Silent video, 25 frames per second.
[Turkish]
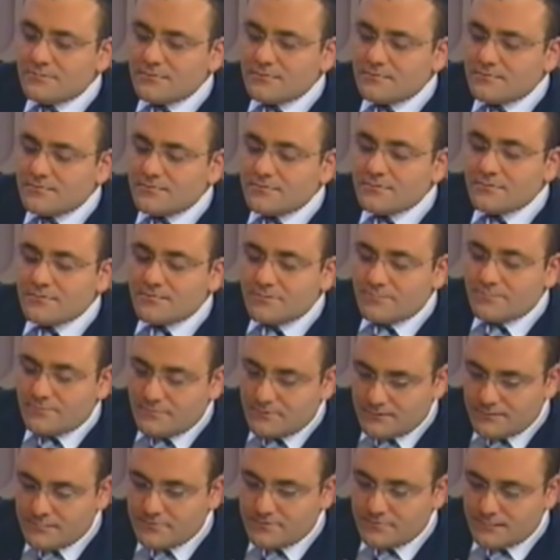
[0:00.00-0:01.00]
polisi,
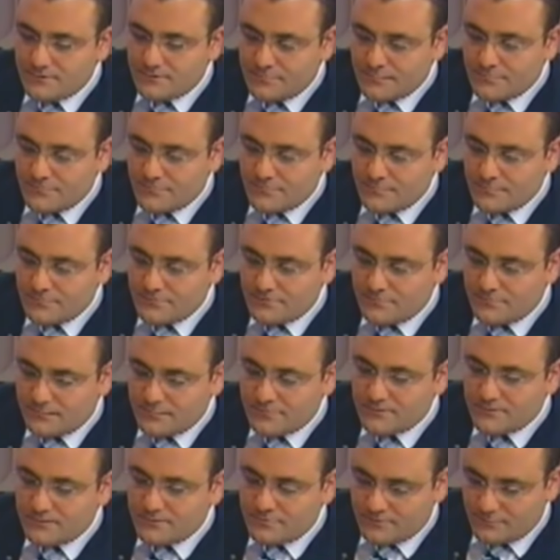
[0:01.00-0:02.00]
jandarmayı bu insanların peşine
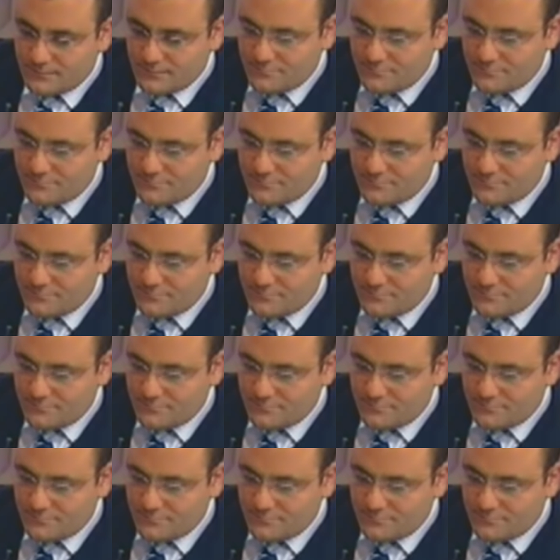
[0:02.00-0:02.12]
takarak,